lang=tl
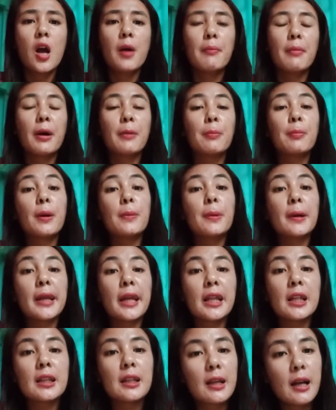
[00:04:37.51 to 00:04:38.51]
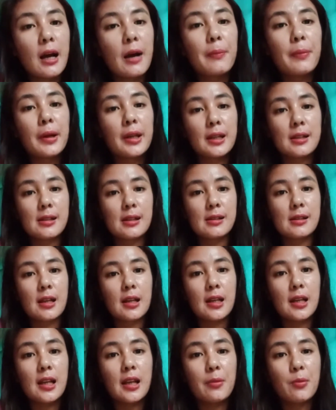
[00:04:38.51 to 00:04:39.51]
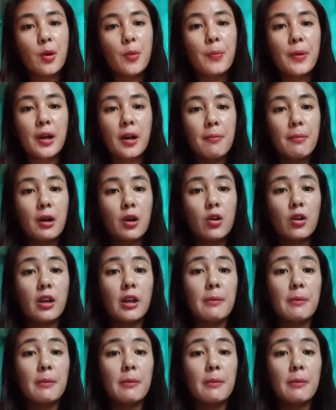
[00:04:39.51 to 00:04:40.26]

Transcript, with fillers: Magpapayat ka para sa sarili mo, para mag,